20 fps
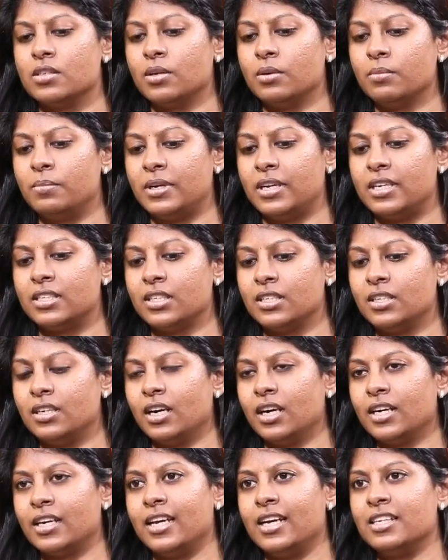సో
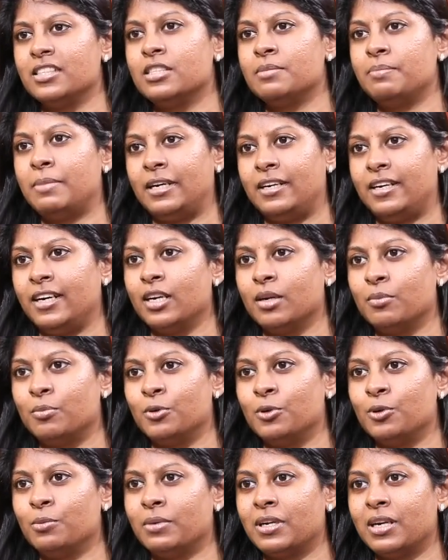బేసిక్గా కేసెస్
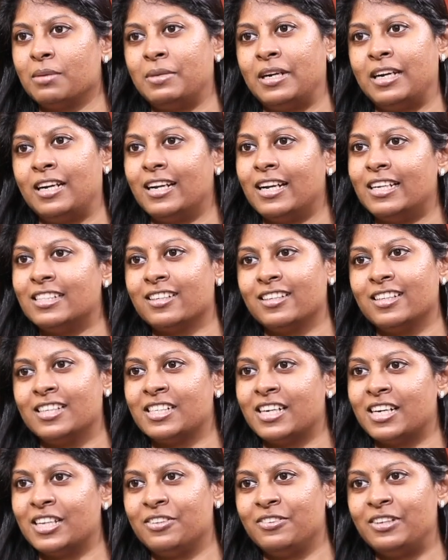పెట్టేటప్పుడు మనం హెడ్లైన్స్
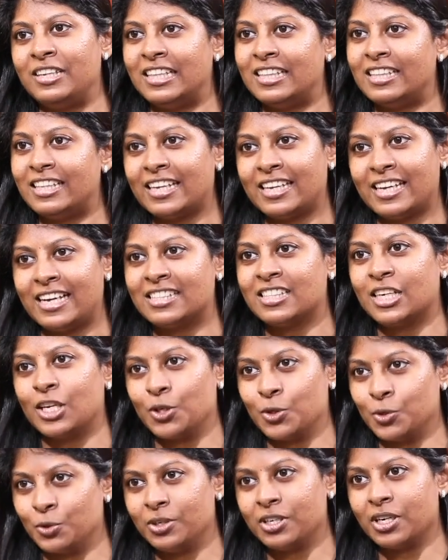అది చదివి ఇంతే కేసు
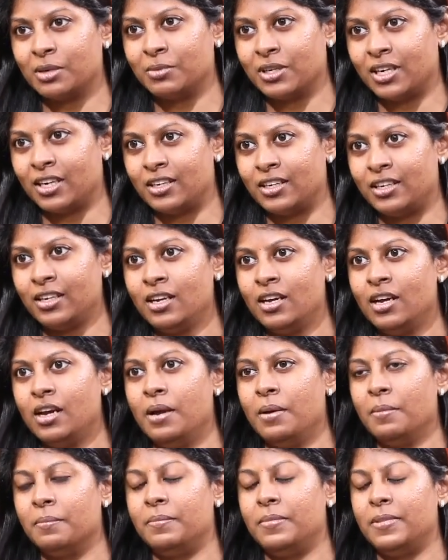అనుకుంటాం కానీ
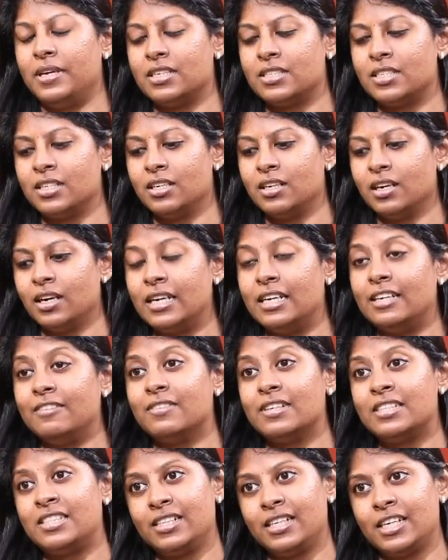బేసిక్గా
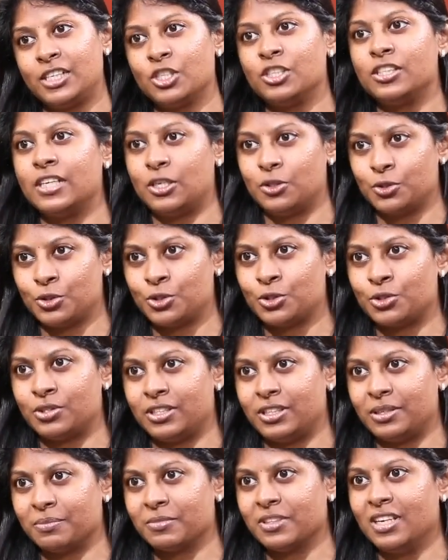ఇన్వెస్టిగేషన్
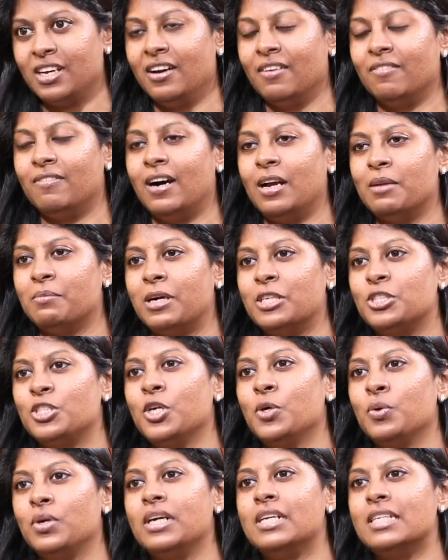తెలుస్తుంది వాళ్ళ
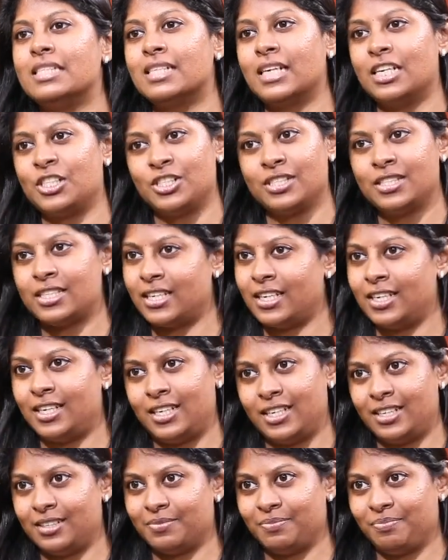మధ్యలో ఉన్న డిస్కషన్స్
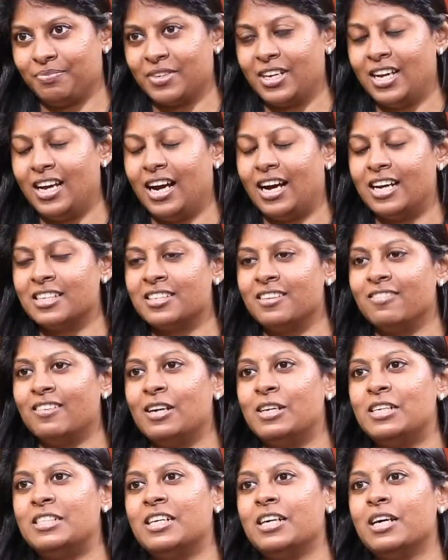ఏంటి అసలు
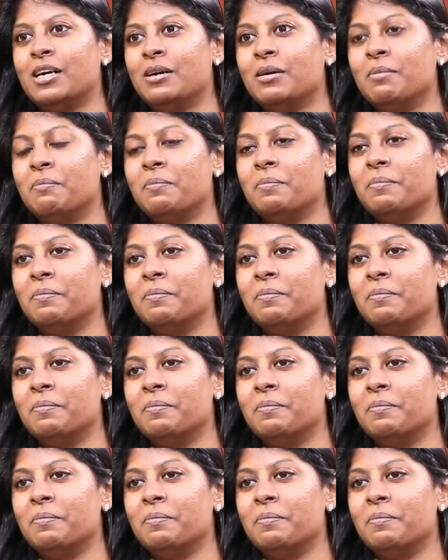వాళ్ళు నిజంగా